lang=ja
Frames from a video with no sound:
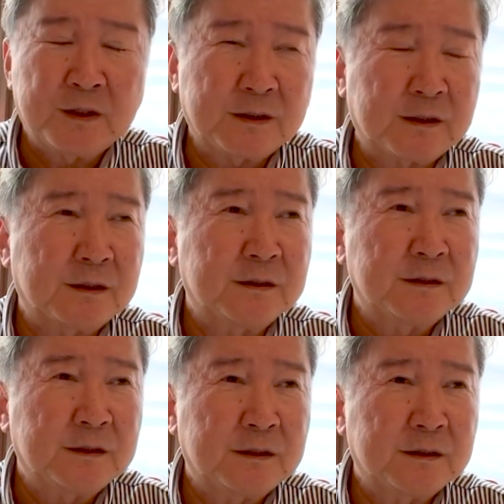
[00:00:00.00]
だか
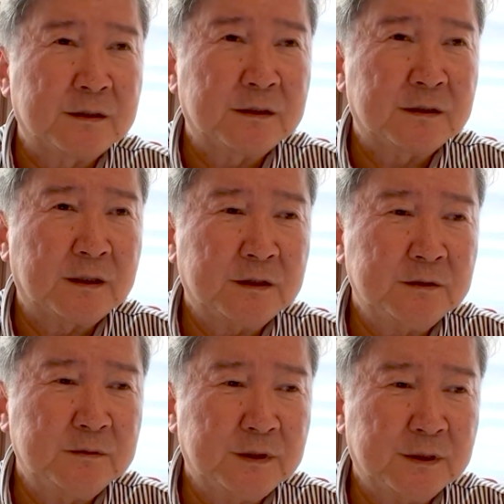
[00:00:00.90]
ら、あある
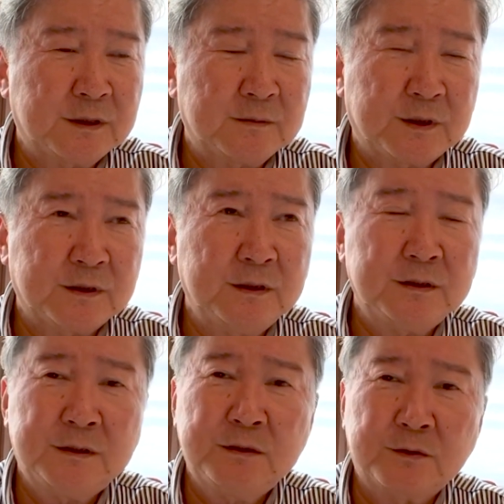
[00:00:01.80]
意味で、まあ、
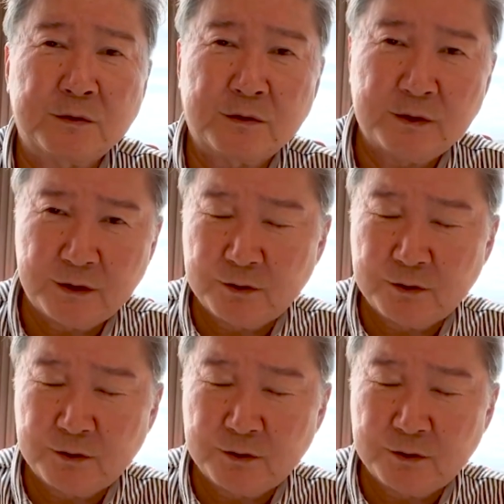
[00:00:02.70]
現金をね、